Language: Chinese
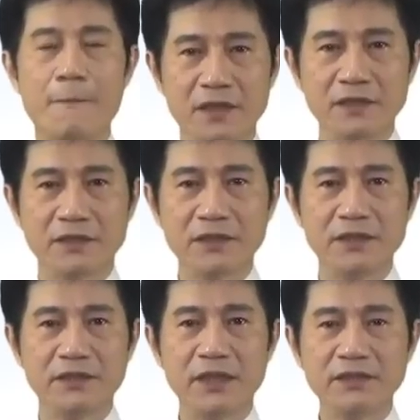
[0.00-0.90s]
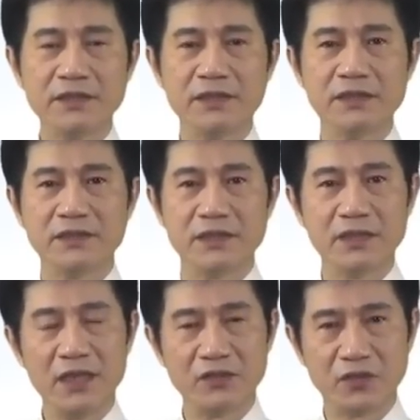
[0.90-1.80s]
可是你在进行形
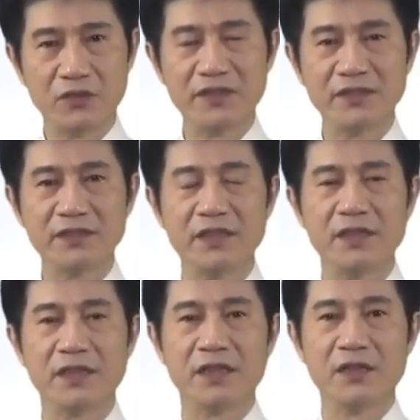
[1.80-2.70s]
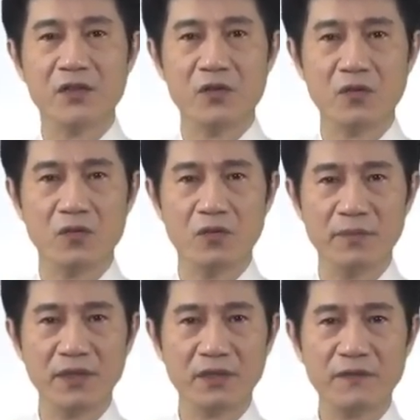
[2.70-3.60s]
态的转换之前呢，我
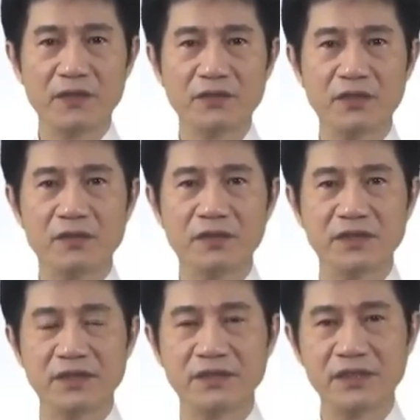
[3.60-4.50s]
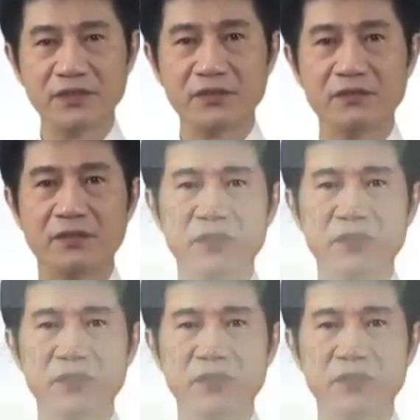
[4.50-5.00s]
们有非常重要的技术